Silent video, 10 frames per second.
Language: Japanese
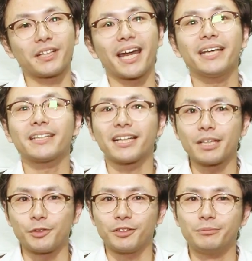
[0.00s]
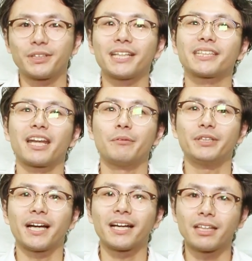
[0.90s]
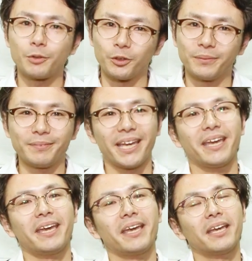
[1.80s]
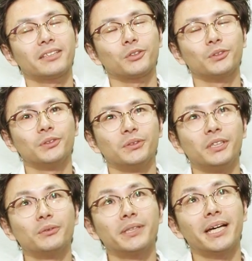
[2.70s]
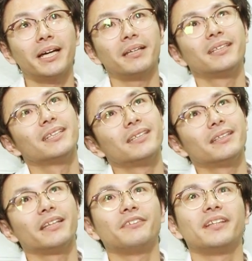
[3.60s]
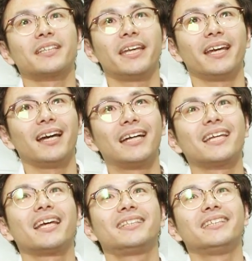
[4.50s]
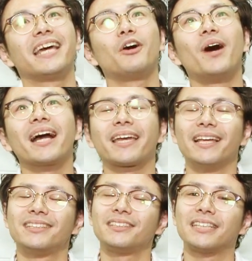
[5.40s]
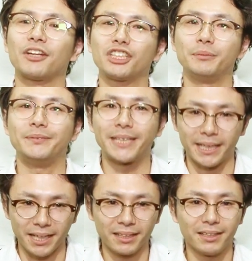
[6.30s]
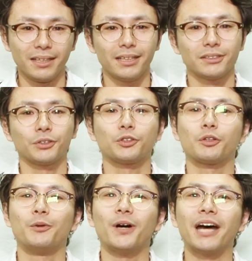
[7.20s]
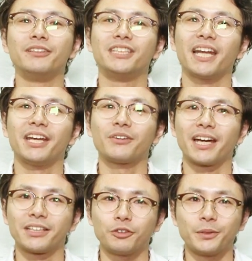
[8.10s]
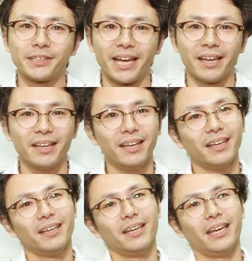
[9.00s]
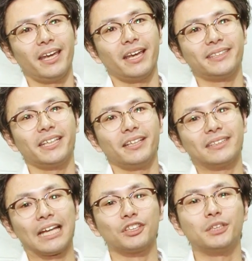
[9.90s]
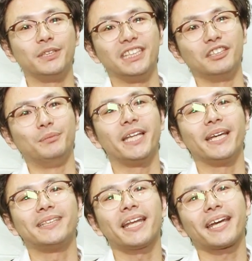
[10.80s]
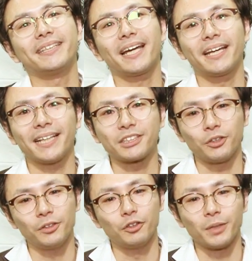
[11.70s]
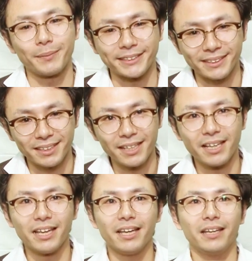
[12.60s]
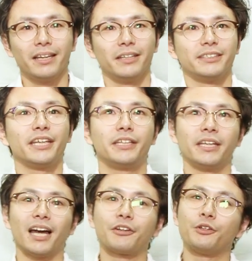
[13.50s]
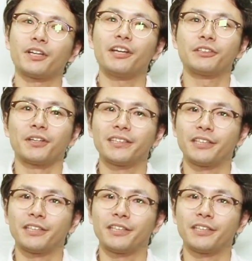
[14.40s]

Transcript: から入った方も、昔から見た方も、えー、そういういろんな、なんていうんですかね、新しいキャラを発見する楽しみみたいな、そういうこともあるんじゃないのかなと思って、えー、ぜひ楽しみに見ていただけたらなと思います。ぜひ、迫力あるとな